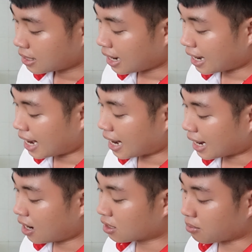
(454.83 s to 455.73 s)
cái này là
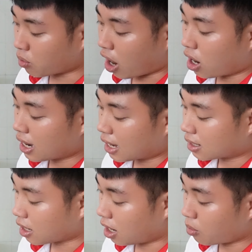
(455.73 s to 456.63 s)
cái hình màu đỏ
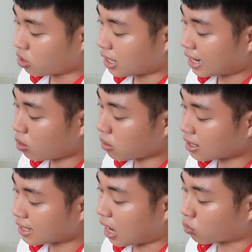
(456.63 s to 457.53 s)
nè đó mọi người thấy nút
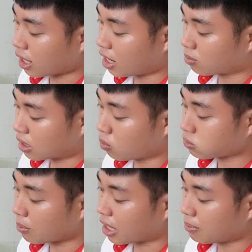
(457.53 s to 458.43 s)
ở trên đầu tiên không là nút
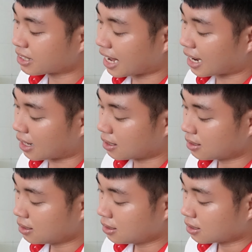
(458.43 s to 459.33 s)
tìm kiếm xe nè
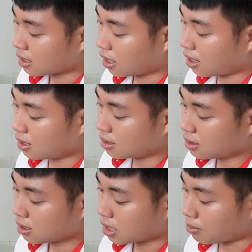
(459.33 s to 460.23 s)
đó
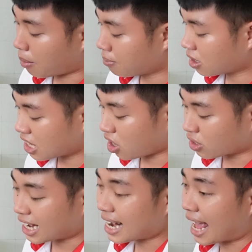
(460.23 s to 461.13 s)
thì bấm nó chỉ
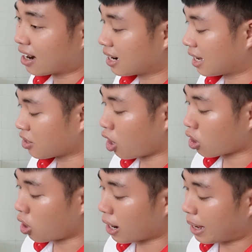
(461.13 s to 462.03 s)
còn nháy đèn thôi nè
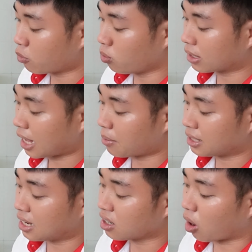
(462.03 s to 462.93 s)
do con em của mình hay
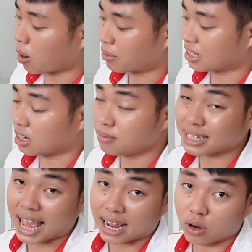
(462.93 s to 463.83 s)
mình nhấn lộn mà mình giữ
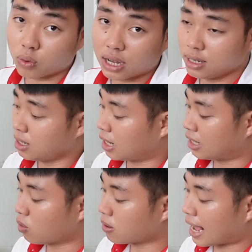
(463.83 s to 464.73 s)
mình đè luôn á
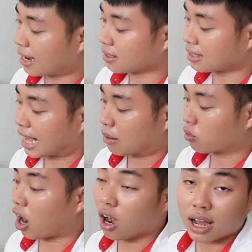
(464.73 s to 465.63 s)
thì nút nó đang ở tình trạng
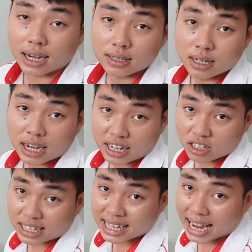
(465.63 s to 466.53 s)
màu đỏ ha thì
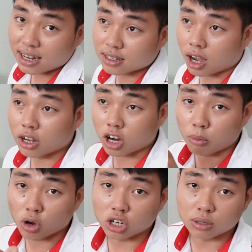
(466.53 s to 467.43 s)
nó chỉ nháy lên thôi
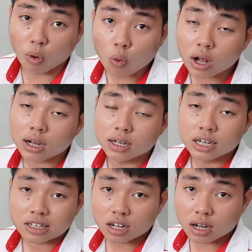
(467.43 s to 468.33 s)
còn mọi người muốn á
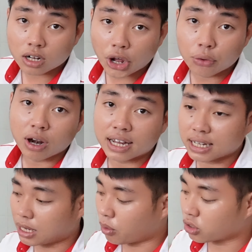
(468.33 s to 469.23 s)
nó kêu
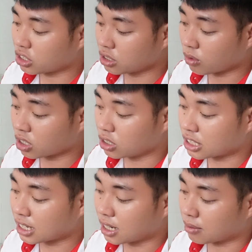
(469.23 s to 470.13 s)
lên á thì mọi, mọi người
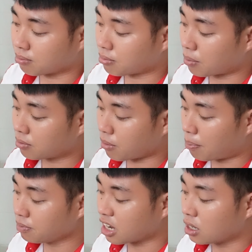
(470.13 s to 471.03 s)
chỉ cần
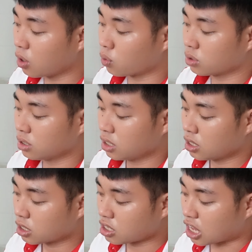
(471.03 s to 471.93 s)
bấm giữ luôn
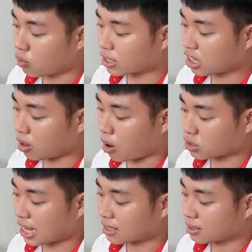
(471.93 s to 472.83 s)
nó chuyển qua chế độ
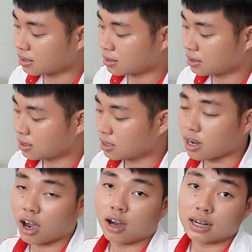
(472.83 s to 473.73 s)
màu xanh
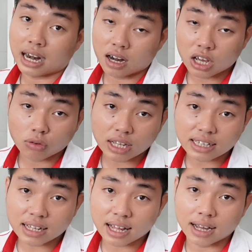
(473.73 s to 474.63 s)
đó là nó kêu tít
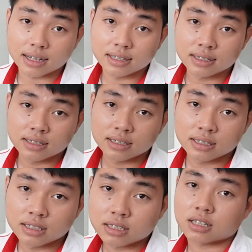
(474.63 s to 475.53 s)
tít ha
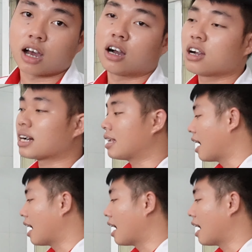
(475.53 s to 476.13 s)
đó rất là